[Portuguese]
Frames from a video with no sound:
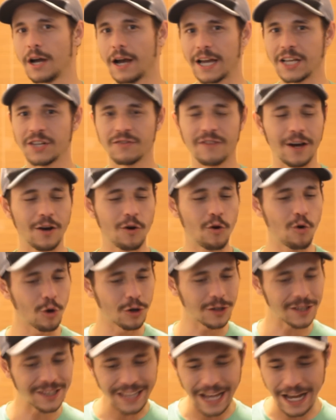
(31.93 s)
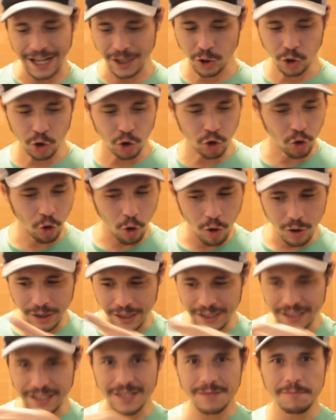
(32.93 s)
A gente vai cortar
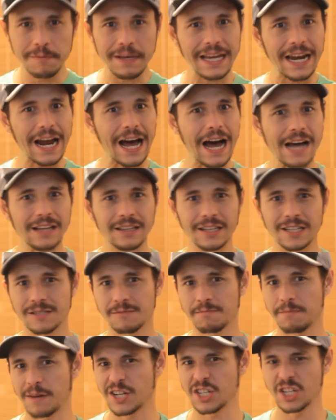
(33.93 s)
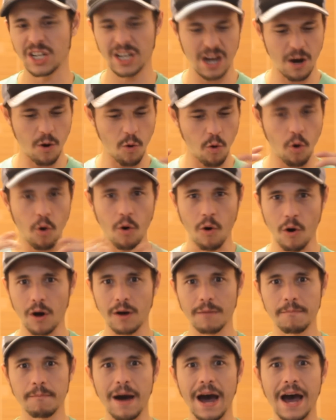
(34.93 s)
todas as beiradas para chegar ao
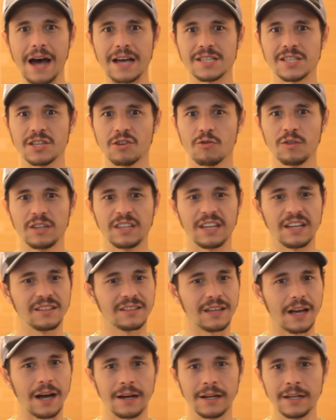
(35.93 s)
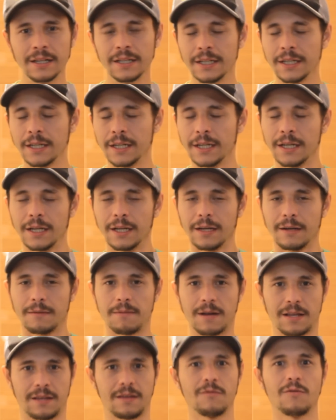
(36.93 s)
core básico e tentar
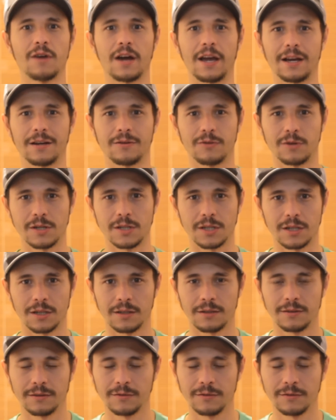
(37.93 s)
bater um recorde.